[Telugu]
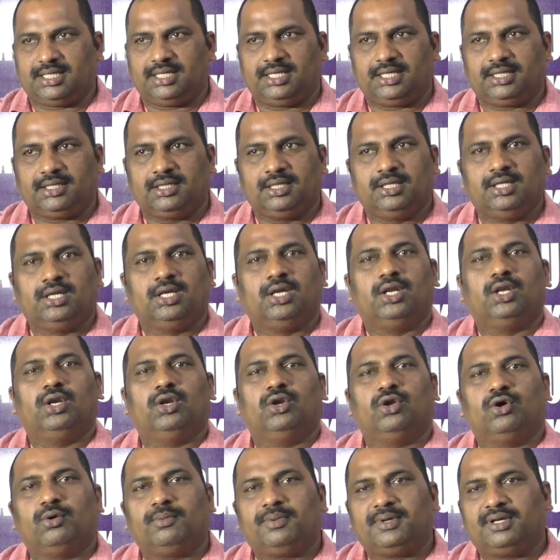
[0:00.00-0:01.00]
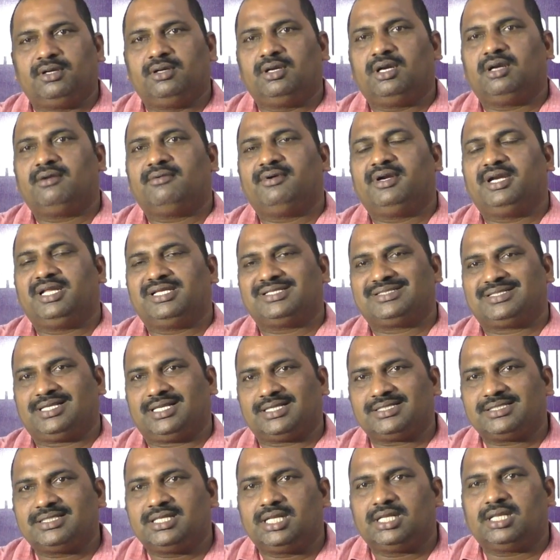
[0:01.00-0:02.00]
కానీ లోపల ఉన్నటువంటి
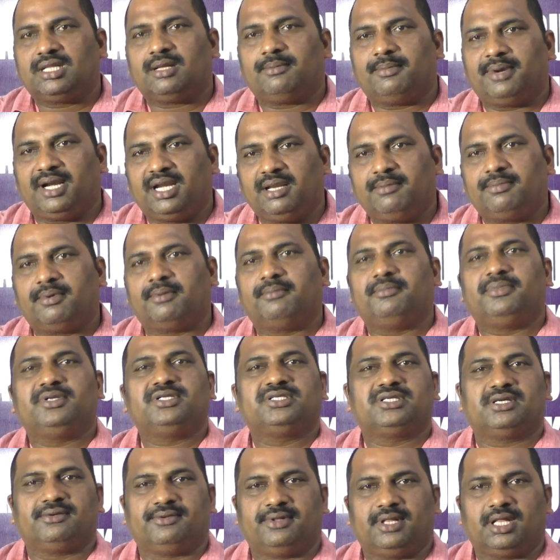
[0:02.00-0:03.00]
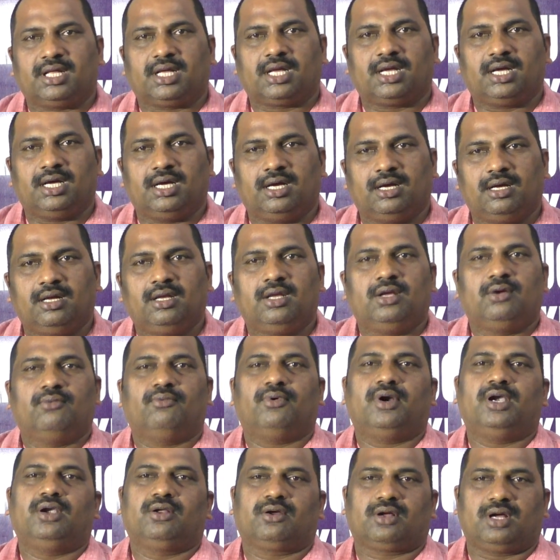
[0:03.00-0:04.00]
స్ట్రెస్ని అంతా బయటికి పంపించే విధంగా
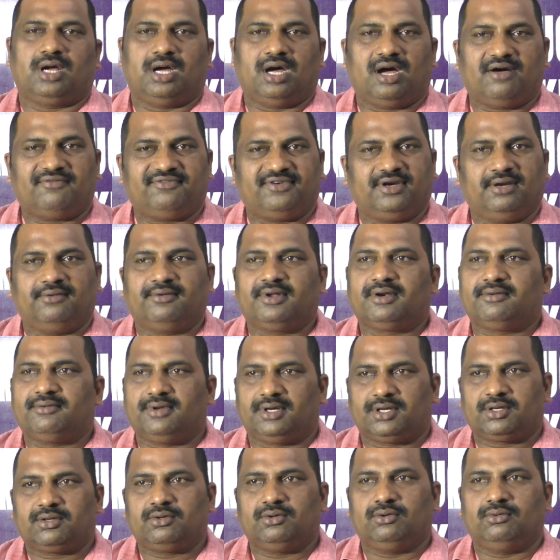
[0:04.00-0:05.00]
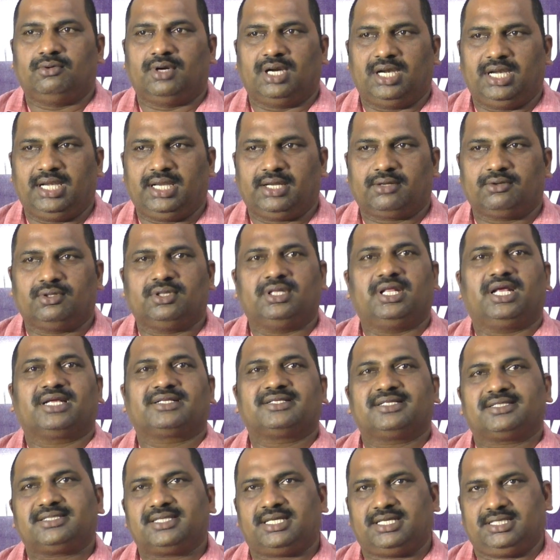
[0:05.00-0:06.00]
వాళ్ళని ఒక హాఫ్ అన్ అవర్ వరకు వాళ్ళని కొంత
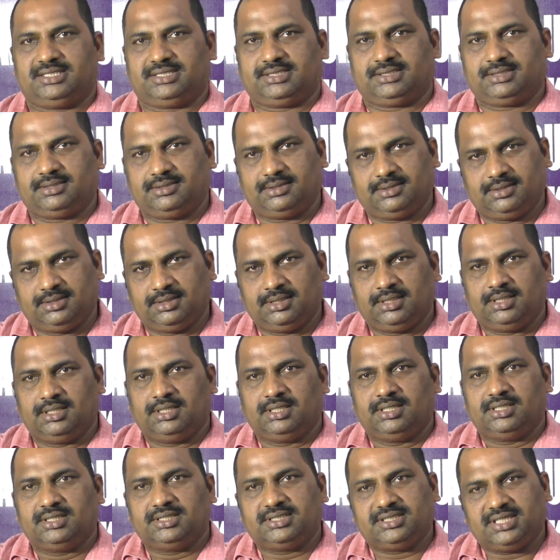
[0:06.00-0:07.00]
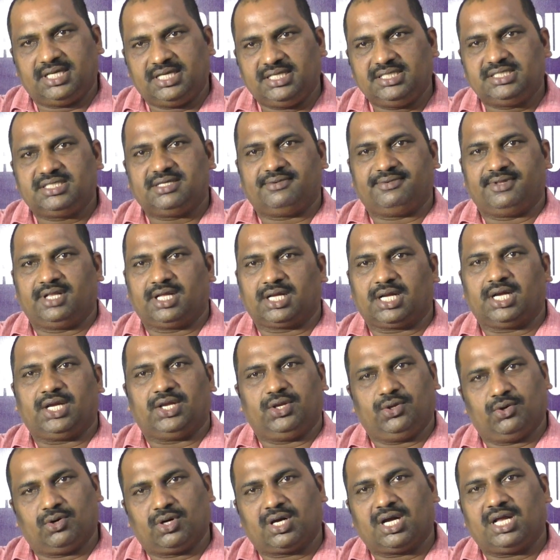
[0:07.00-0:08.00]
ఎక్సర్సైజ్ చేయించే విధంగా
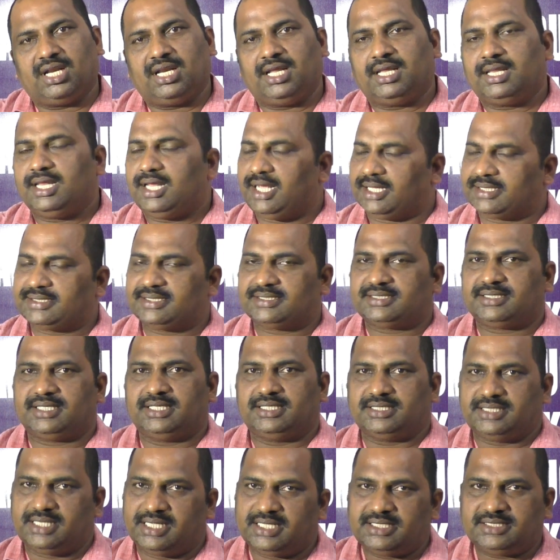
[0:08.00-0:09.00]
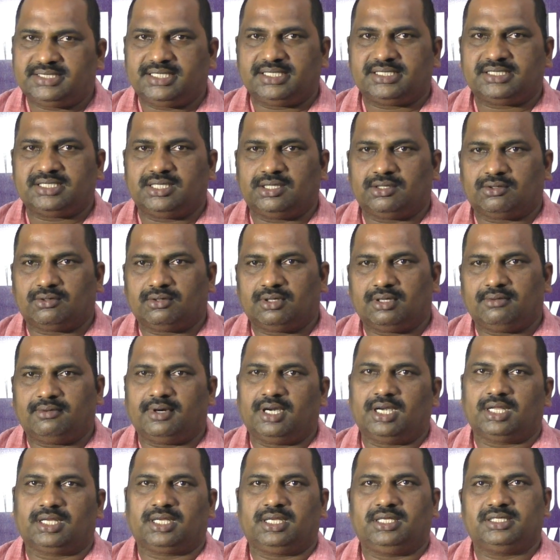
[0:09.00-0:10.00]
యోగా లేదా ఎక్సర్సైజ్ ఏది చేసినా కూడా
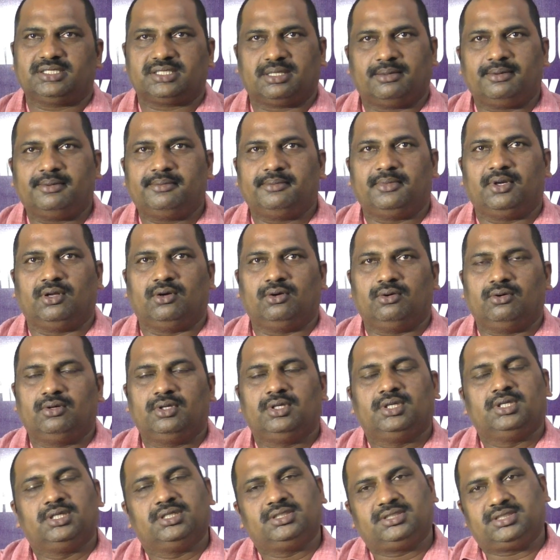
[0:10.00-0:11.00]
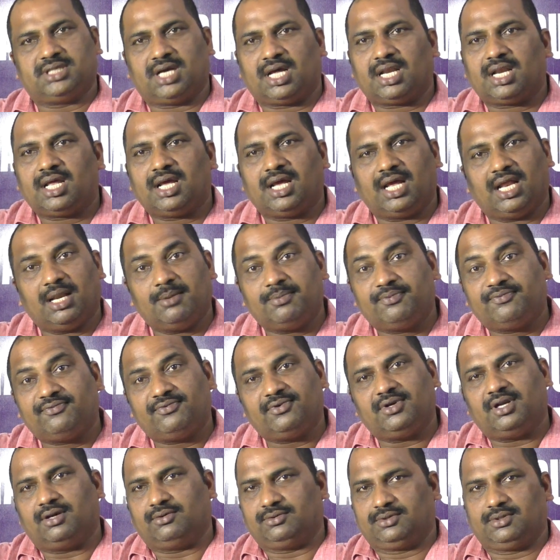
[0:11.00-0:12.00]
వాళ్ళకి ఈ సమయంలో చాలా
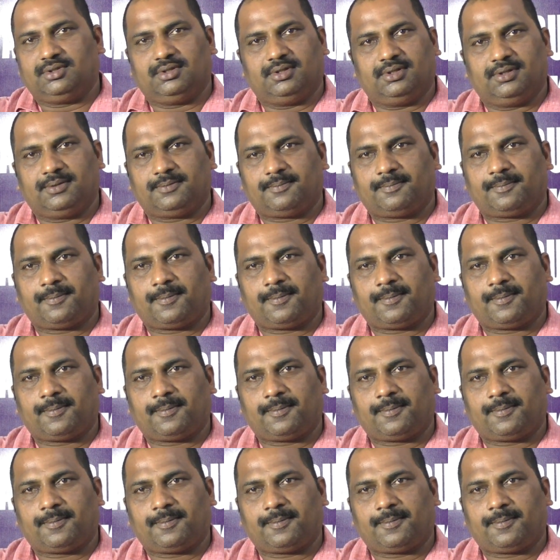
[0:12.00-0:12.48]
హెల్ప్ఫుల్ అవుతుంది